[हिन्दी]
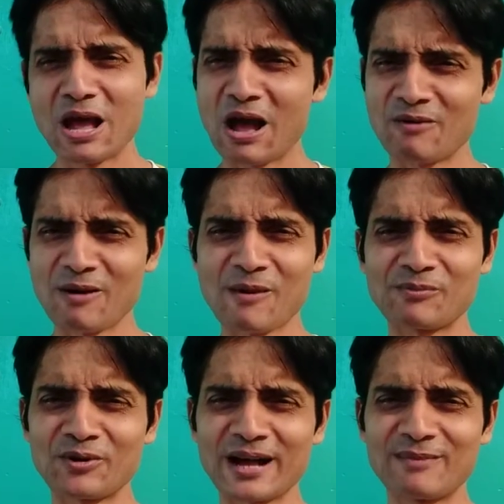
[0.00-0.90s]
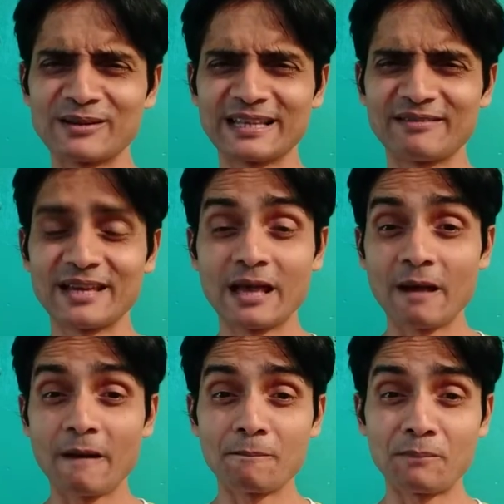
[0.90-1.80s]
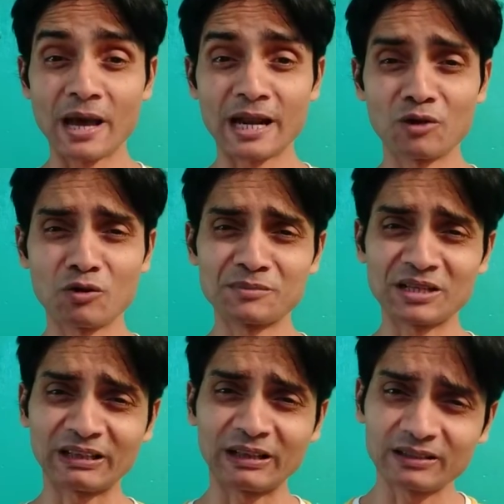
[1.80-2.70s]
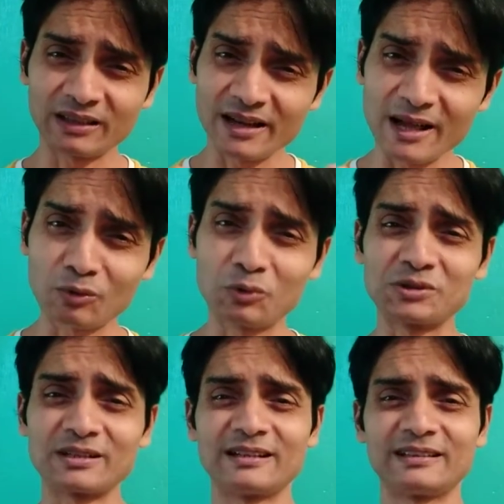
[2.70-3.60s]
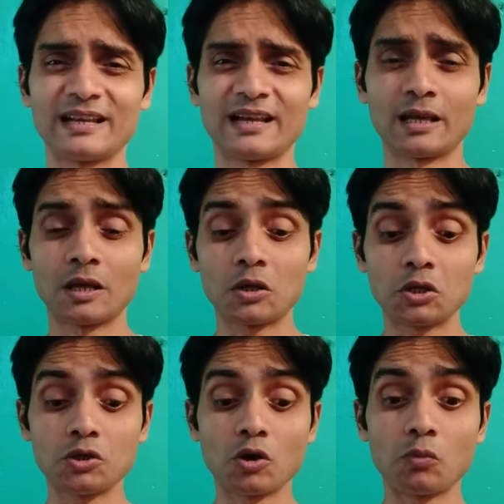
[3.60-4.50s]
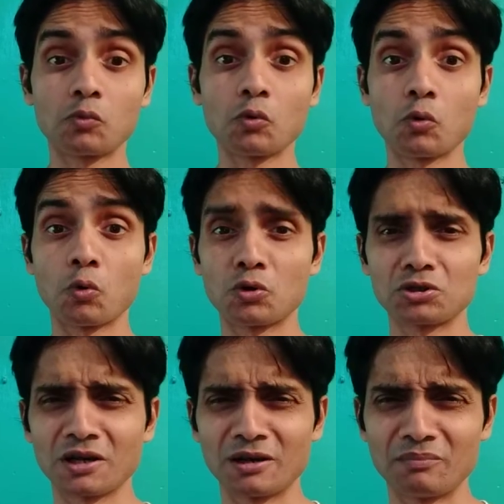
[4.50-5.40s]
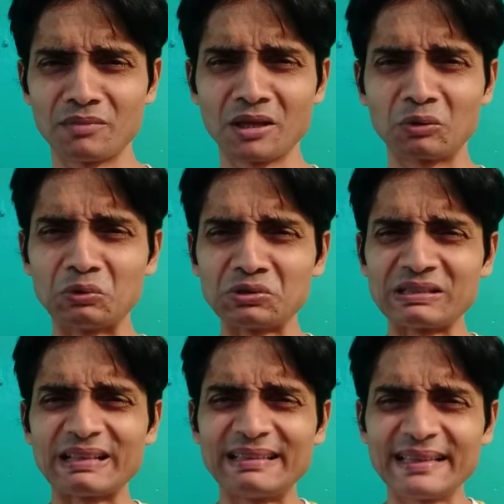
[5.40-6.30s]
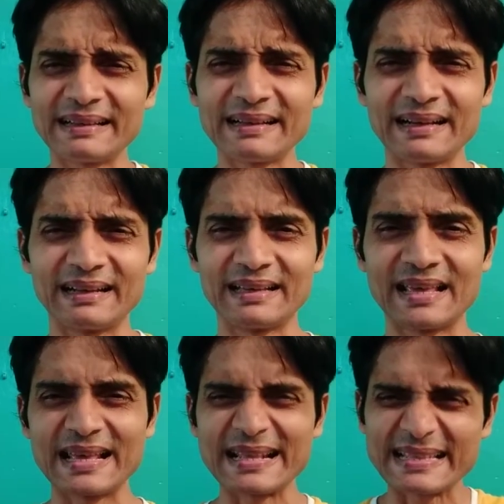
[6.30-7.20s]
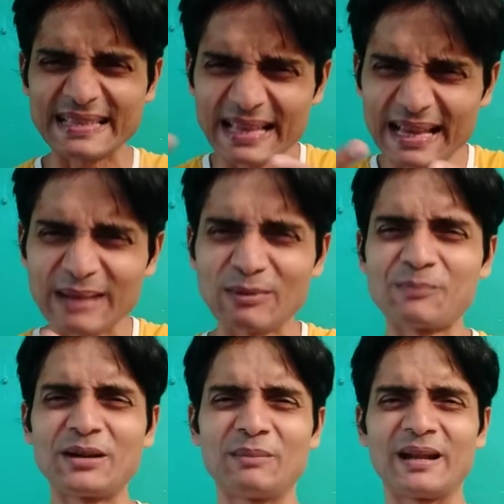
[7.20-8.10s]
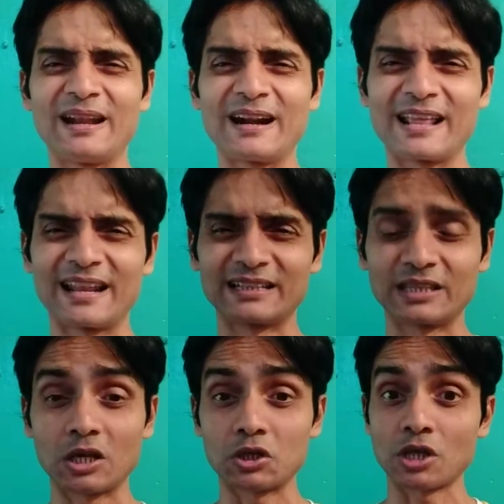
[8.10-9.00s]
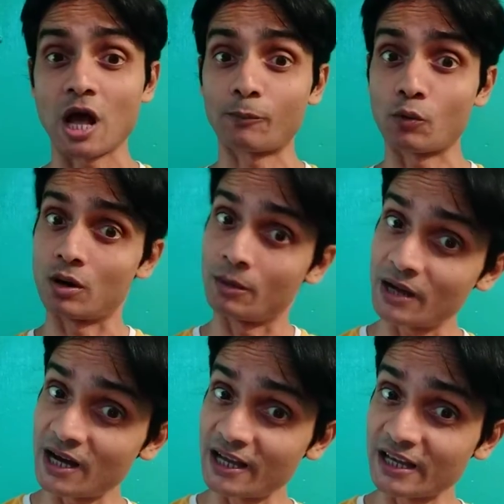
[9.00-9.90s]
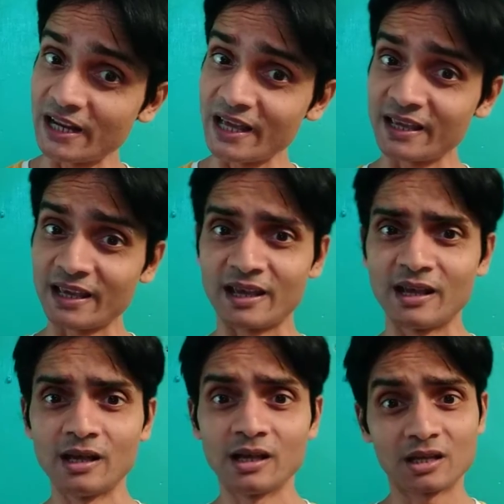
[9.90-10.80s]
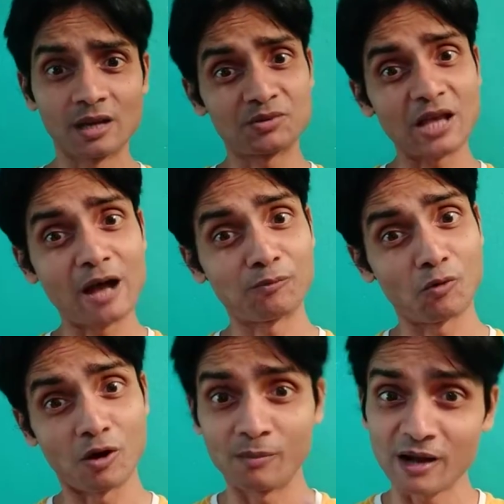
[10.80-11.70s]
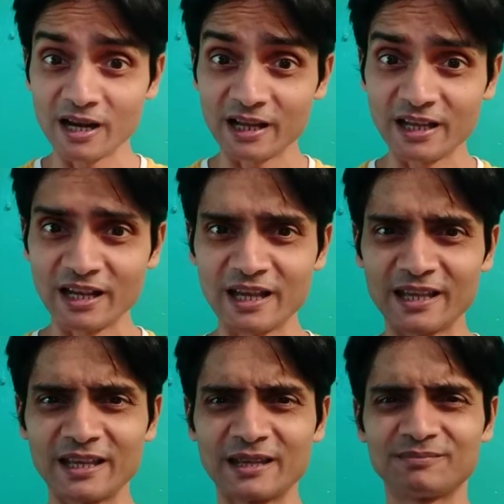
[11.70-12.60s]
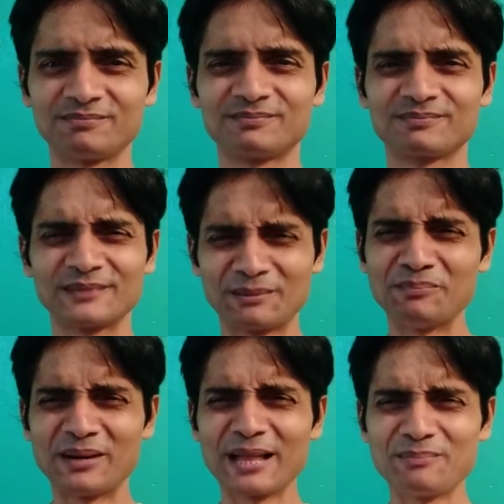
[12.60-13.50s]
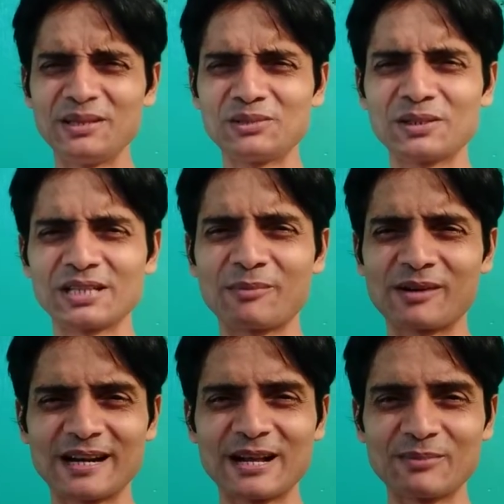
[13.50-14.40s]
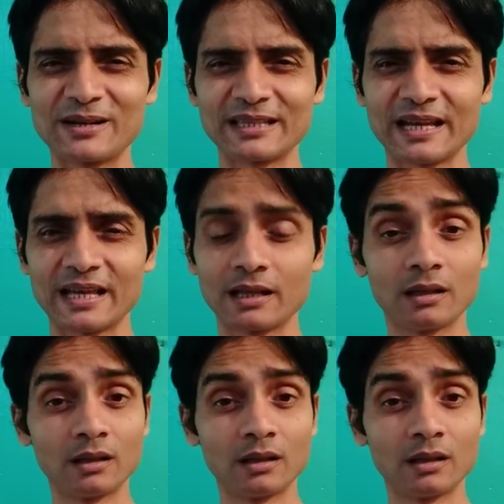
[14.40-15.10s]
अब हम आपको क्या बतावे बैरा लोग हमसे कितना खुश रहता है हमको होटल में घुसते देखा नहीं कि सब अपने में लड़ने लगते हैं कि साहब को हम खाना खिलाएंगे कि हम साहब को हम खाना खिलाएंगे बड़ा बीच बचाव करना पड़ता है